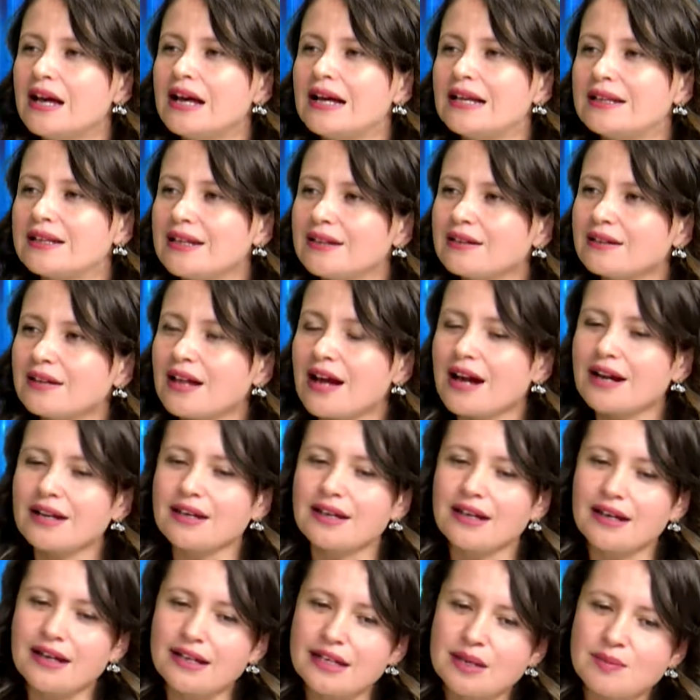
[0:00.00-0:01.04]
Dediler
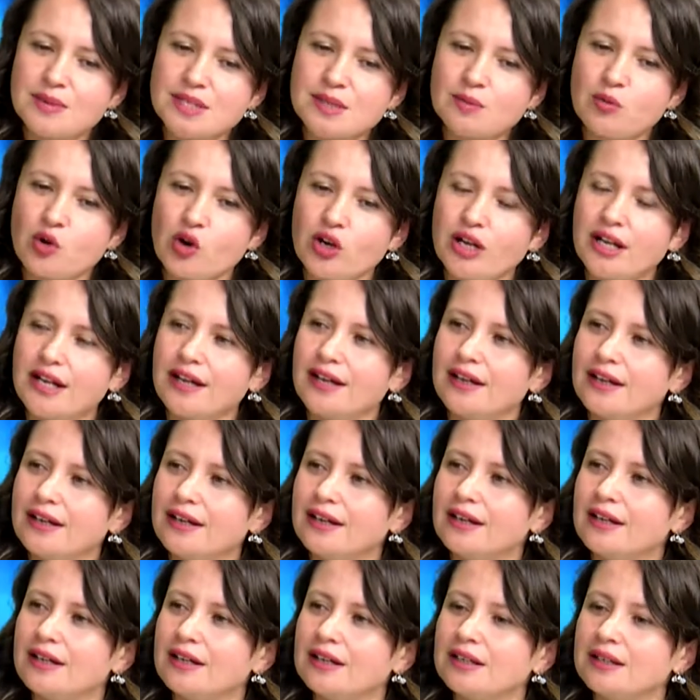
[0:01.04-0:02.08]
ki hani biz böyle
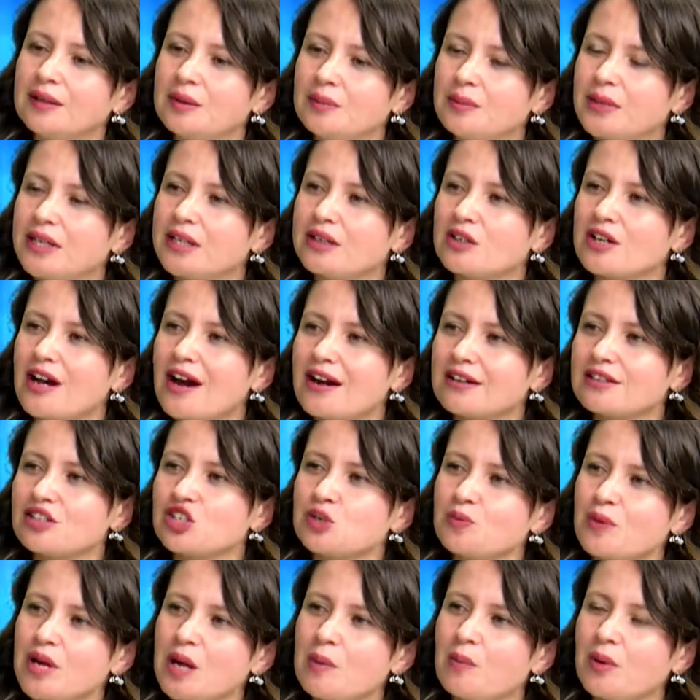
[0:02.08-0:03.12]
e, bir
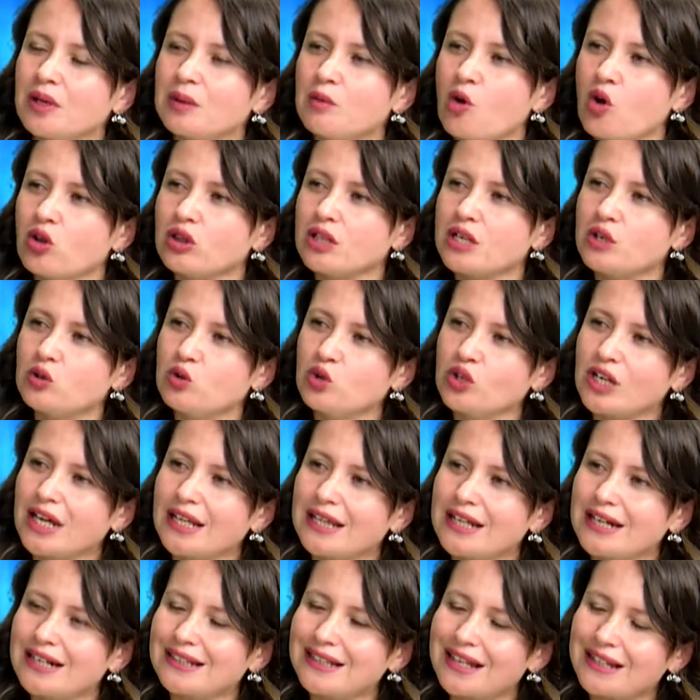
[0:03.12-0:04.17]
tartışma yapalım. Onların
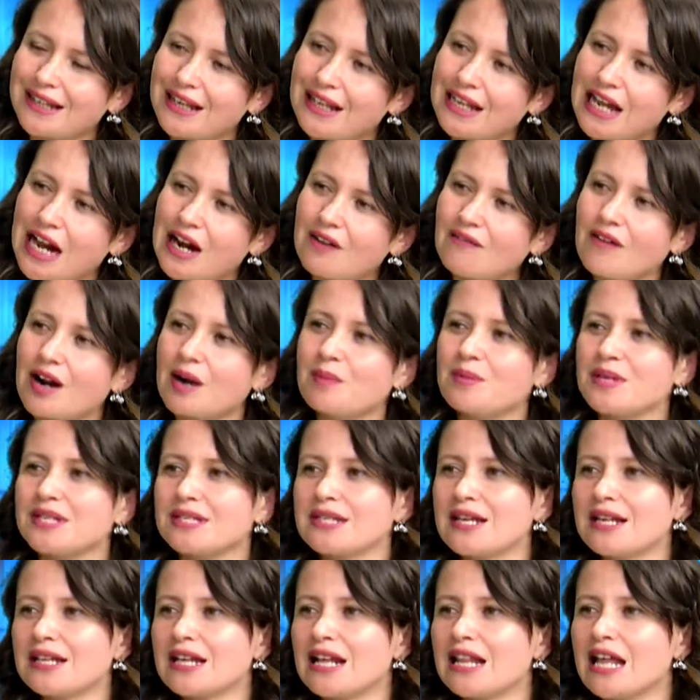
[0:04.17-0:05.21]
ülkelerinde neler var,
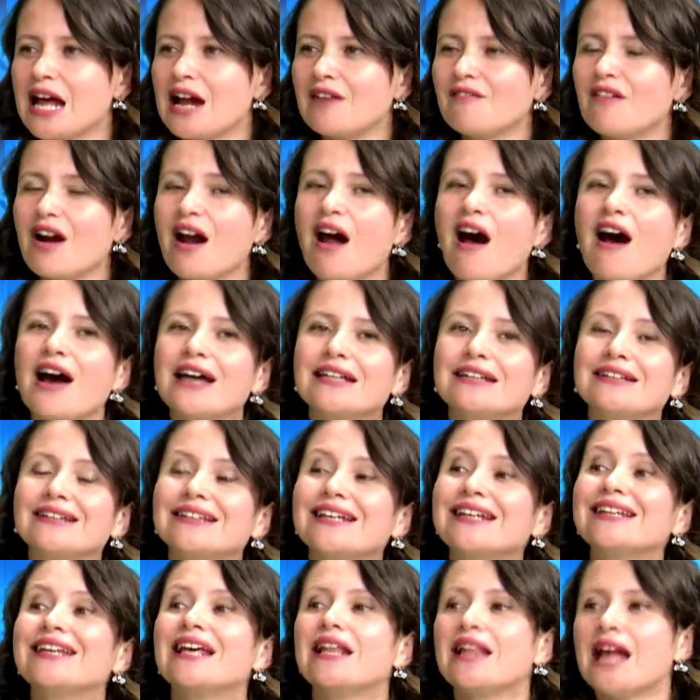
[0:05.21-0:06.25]
bizde neler var, Aydın'da
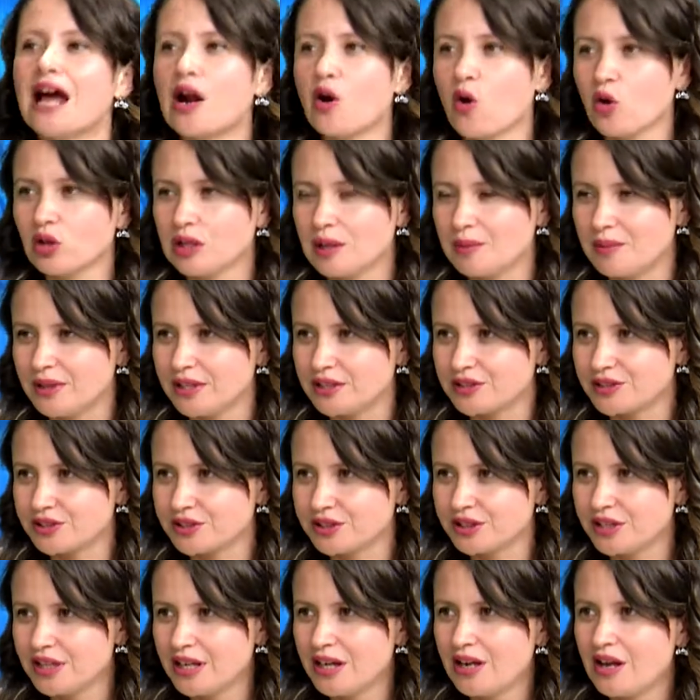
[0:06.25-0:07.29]
neler olabilir?
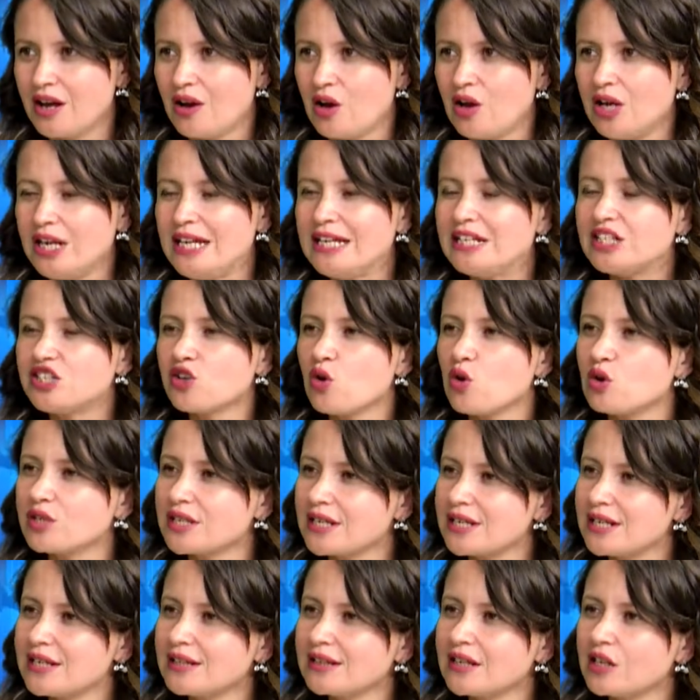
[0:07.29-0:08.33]
ilçe
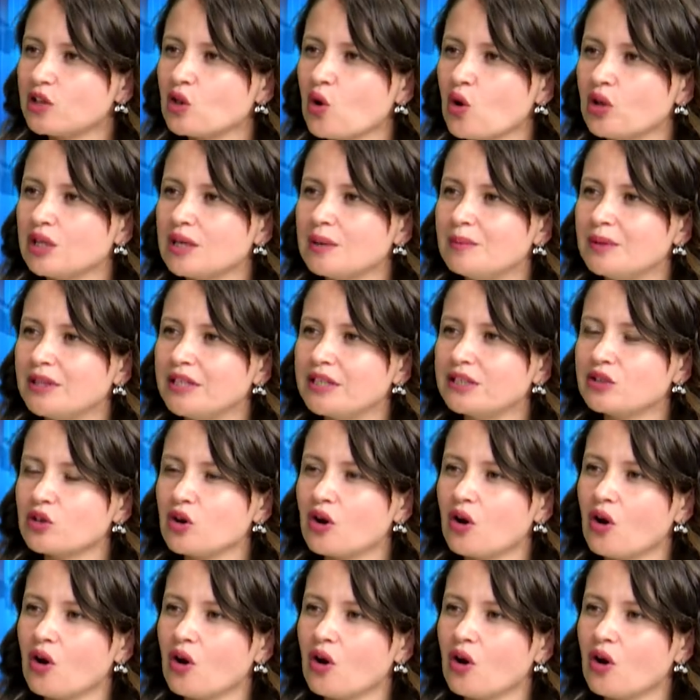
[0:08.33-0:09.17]
özelinde de olabilir.